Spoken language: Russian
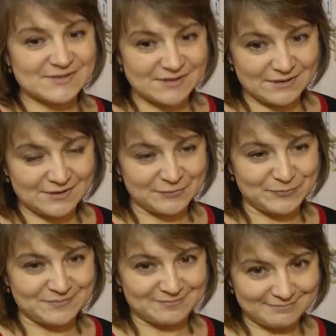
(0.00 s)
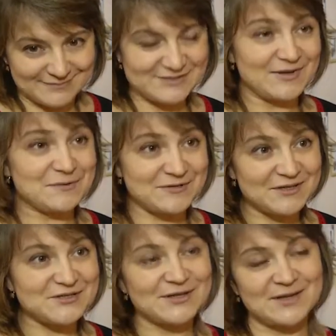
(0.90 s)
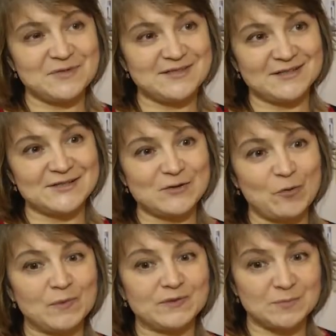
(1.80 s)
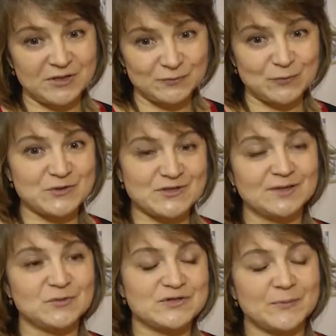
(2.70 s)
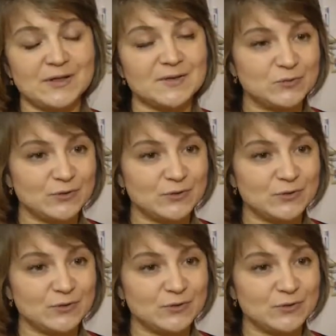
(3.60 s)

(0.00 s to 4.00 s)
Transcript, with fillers: с своими сверстниками делятся опытом и в том числе на муниципальном